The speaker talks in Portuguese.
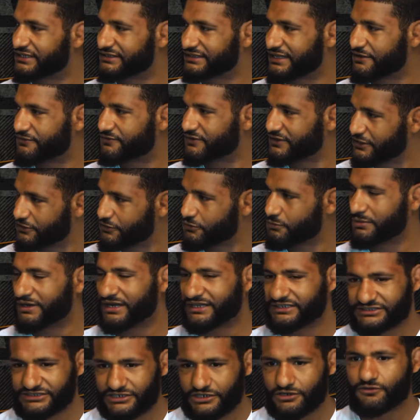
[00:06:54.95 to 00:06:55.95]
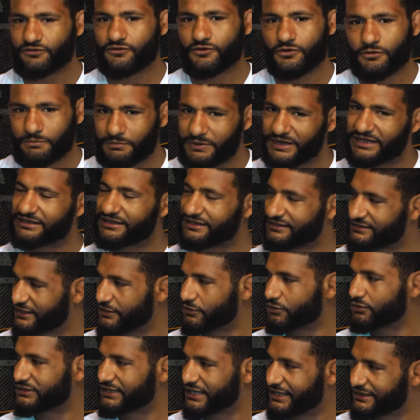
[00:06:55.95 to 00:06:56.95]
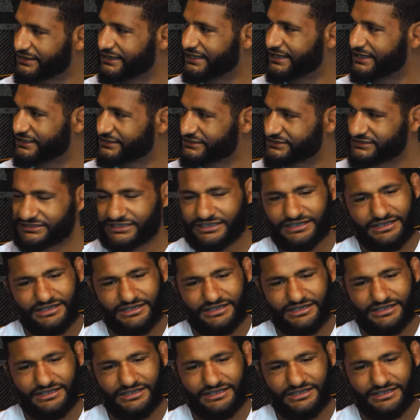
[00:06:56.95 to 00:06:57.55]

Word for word: que tá vindo no Brasil, eu vou pretender uhum. lutar nesse